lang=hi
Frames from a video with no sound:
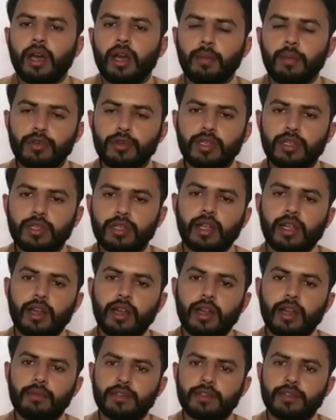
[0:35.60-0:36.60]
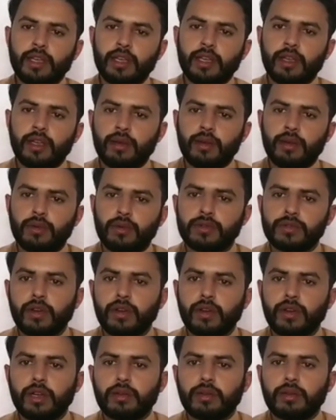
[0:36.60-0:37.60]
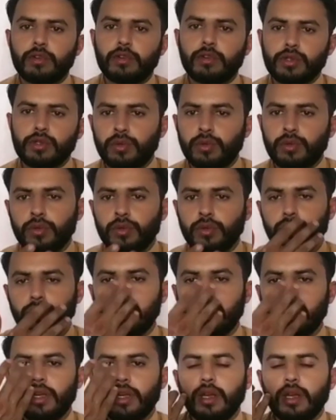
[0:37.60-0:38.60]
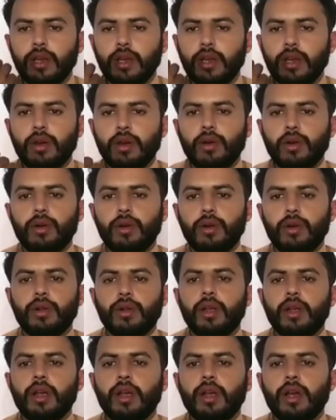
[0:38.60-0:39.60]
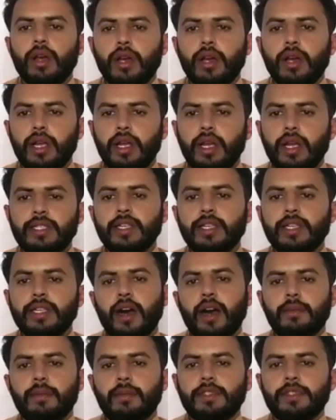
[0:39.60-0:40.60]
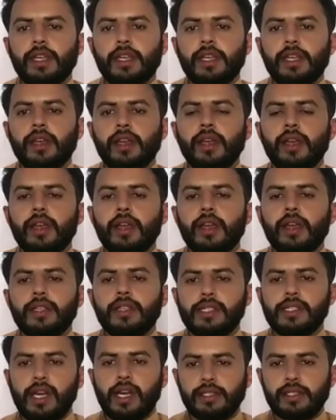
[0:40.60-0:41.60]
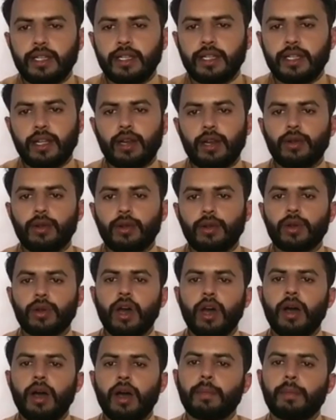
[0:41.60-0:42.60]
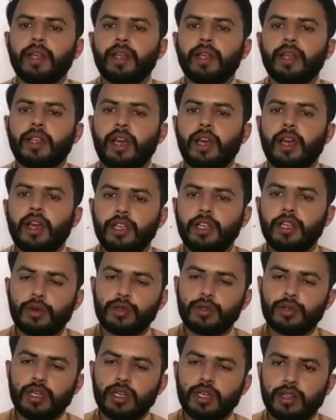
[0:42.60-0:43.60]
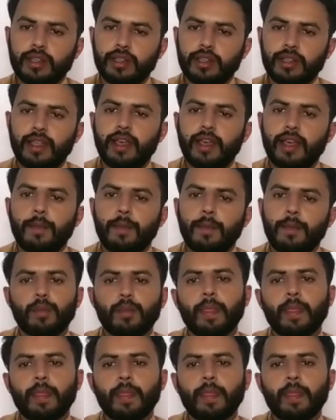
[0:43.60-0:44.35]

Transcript: अबू ज़र के नाम से उस वक़्त मशहूर हुई और इसी नाम से ज़्यादातर लोग आपकी तारीख़ को जानते हैं